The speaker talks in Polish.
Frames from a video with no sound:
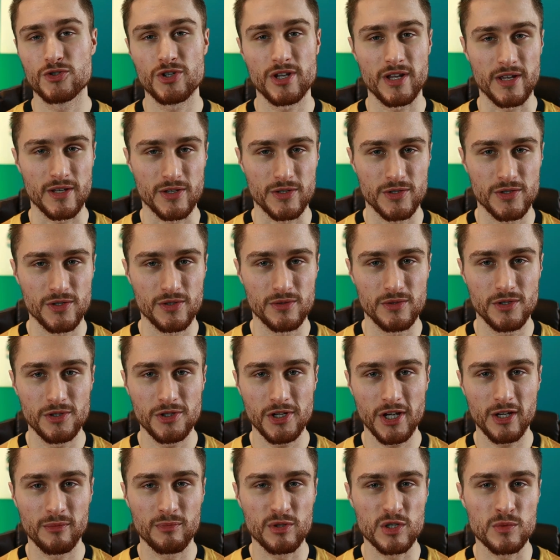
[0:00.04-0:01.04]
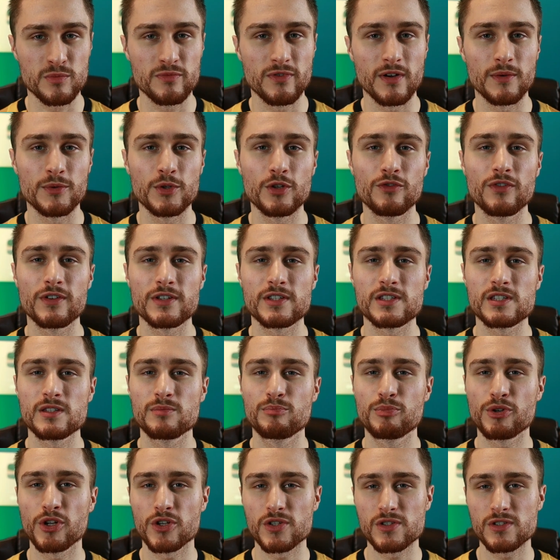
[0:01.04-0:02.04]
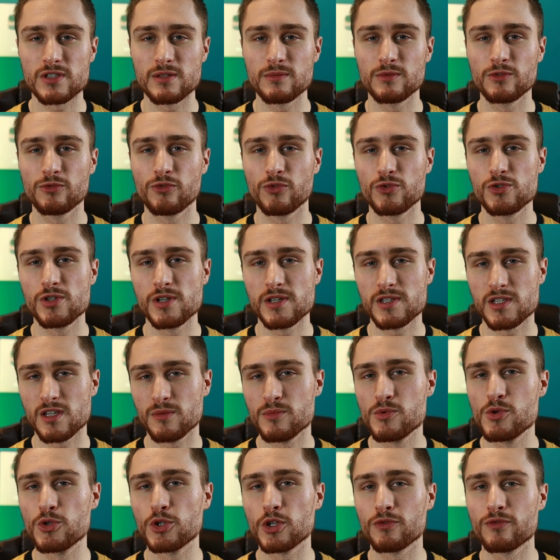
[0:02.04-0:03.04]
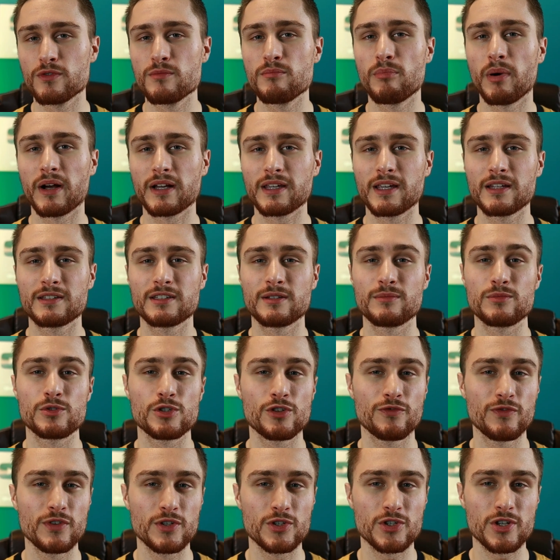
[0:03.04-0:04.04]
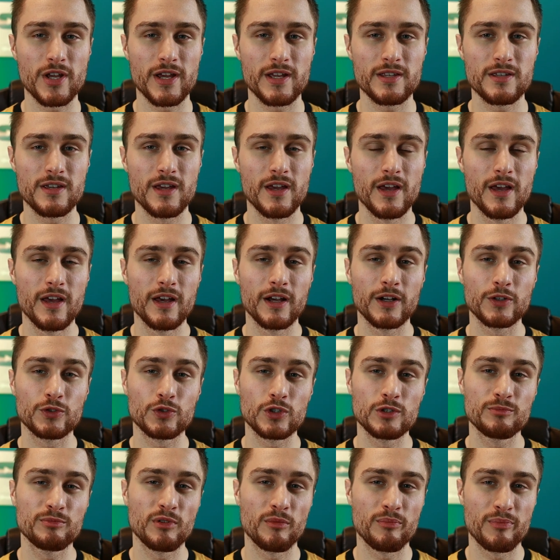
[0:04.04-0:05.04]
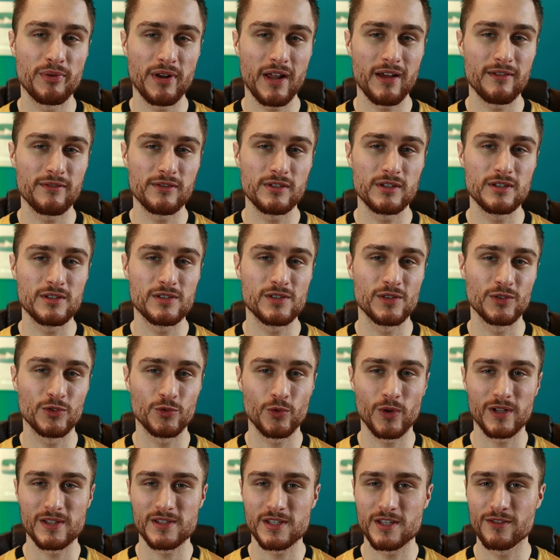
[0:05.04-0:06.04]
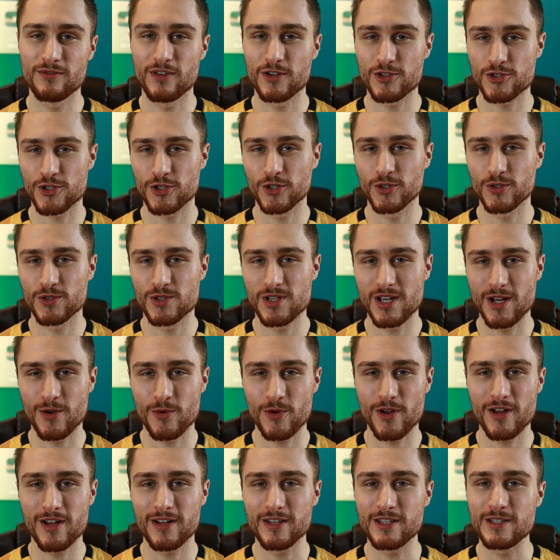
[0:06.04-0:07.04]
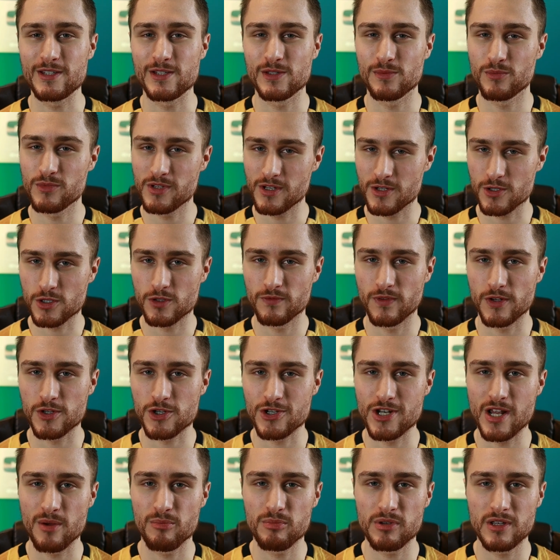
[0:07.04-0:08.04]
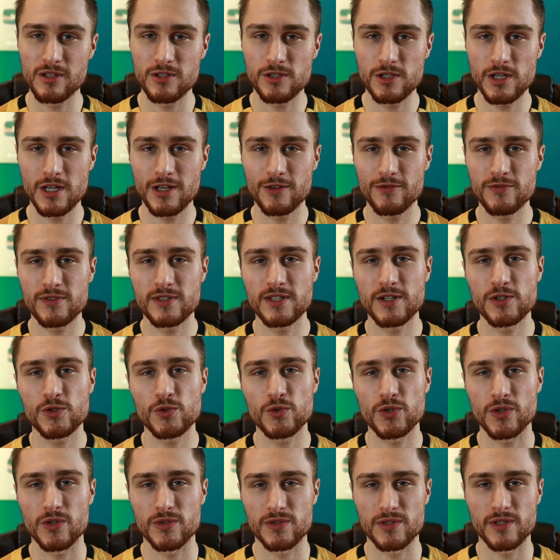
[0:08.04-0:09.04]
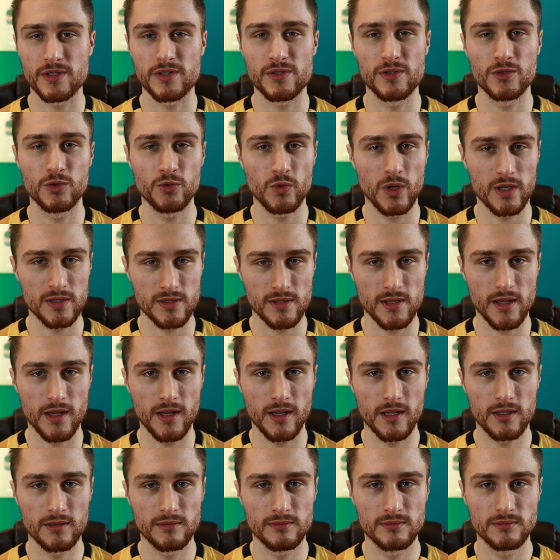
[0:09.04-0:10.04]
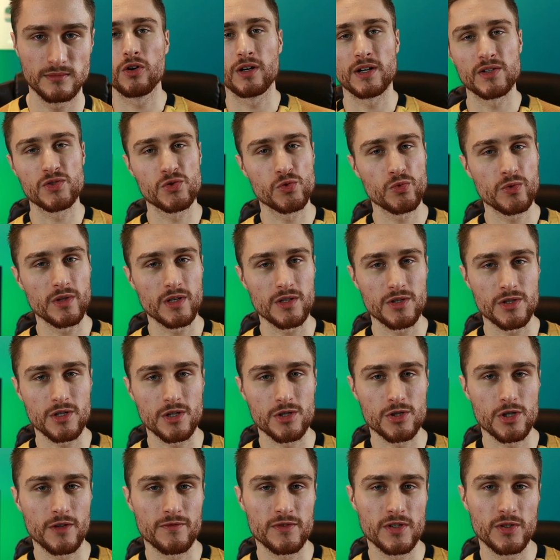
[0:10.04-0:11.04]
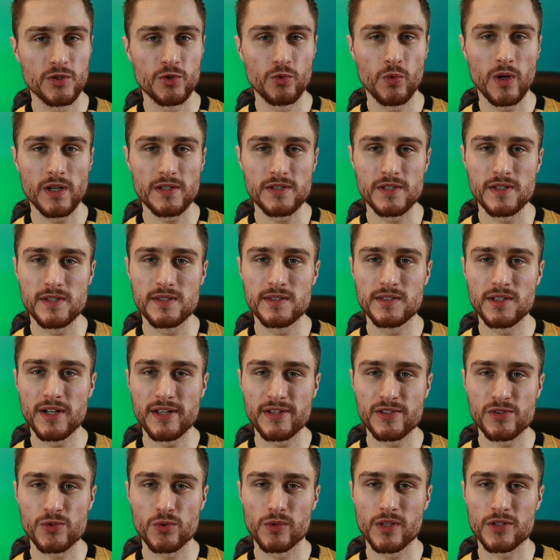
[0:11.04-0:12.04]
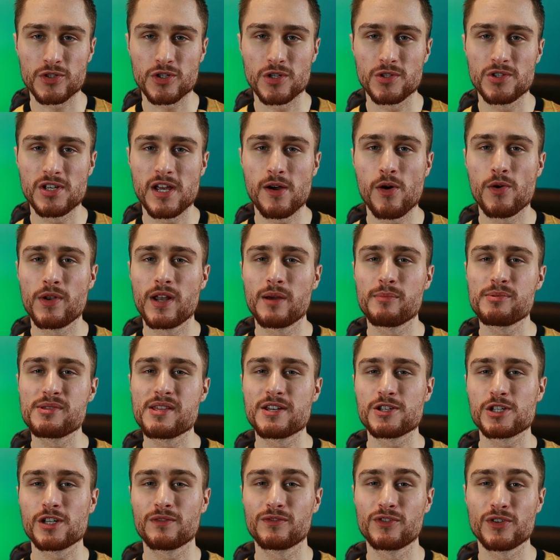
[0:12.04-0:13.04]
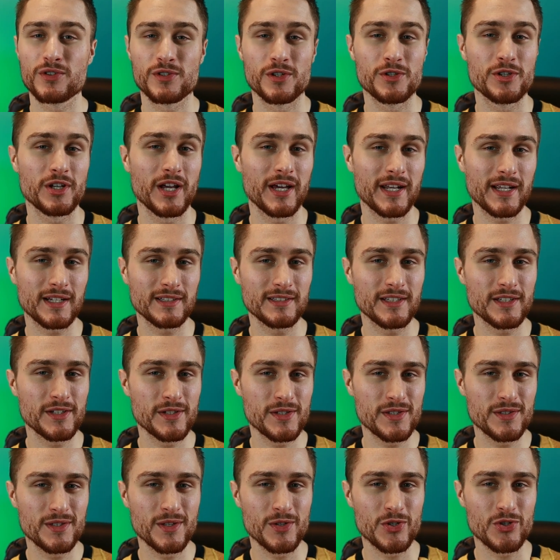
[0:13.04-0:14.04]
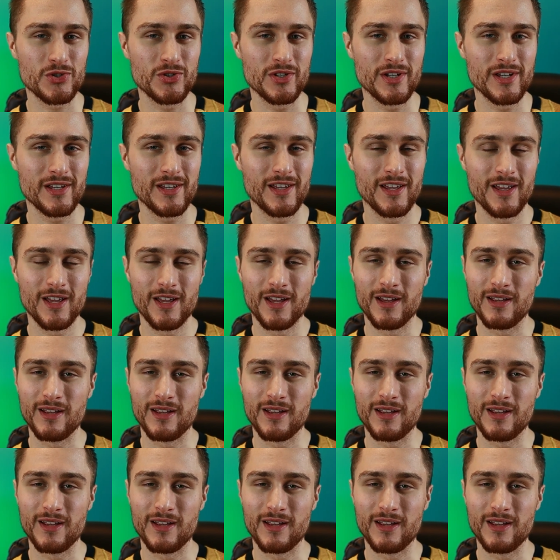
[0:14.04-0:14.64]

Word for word: Cześć, dzisiaj przybyłam do Was z prostym 20-minutowym pakietem ćwiczeń, który poprawi sytuację Waszego ciała i zmniejszy Wasze napięcie w stresujących sytuacjach. Okazuje się, że w sytuacji stresu nasze ciało napina się w dosyć charakterystyczny,